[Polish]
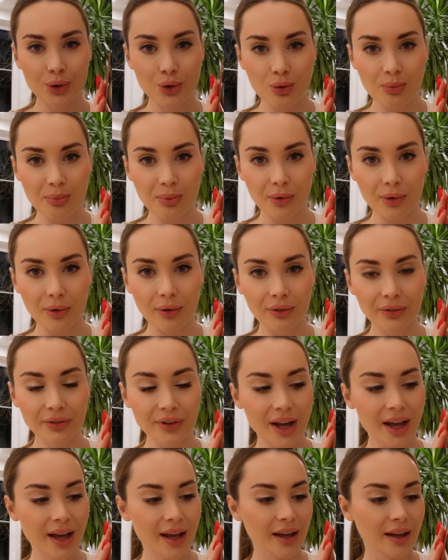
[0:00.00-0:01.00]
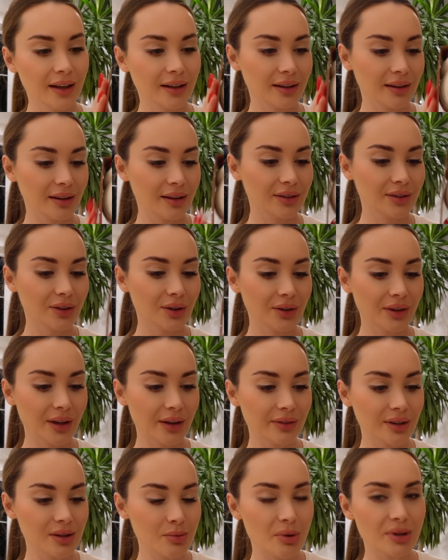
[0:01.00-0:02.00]
kubków i to
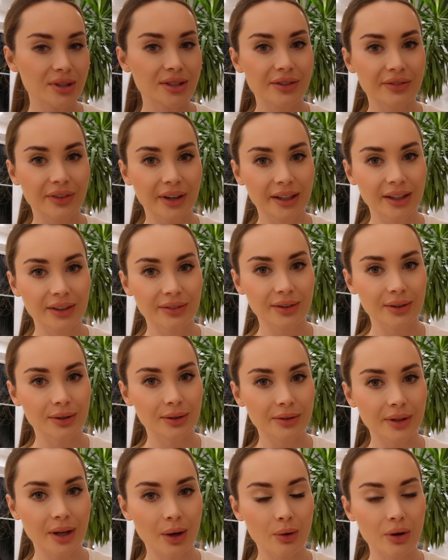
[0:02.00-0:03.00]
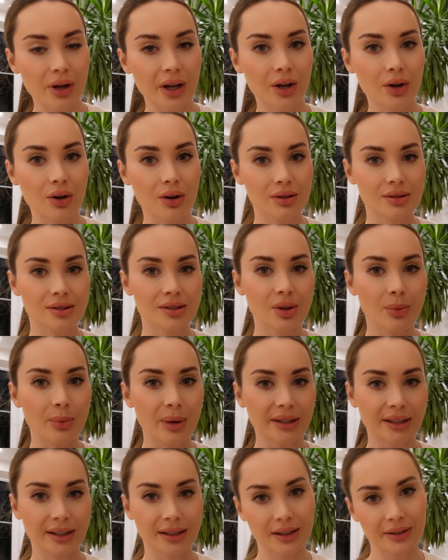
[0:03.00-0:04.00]
nawet będzie fajnie wyglądało jako ozdoba
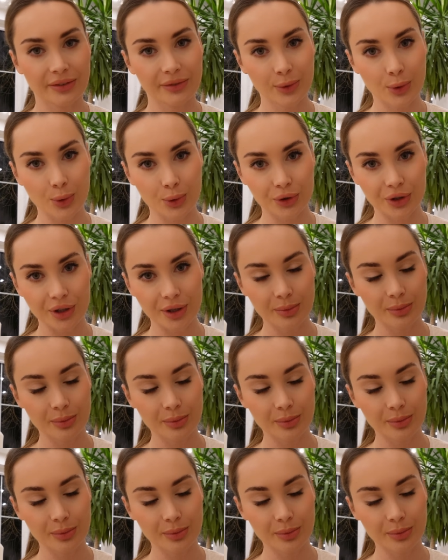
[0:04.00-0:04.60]
taka w kuchni,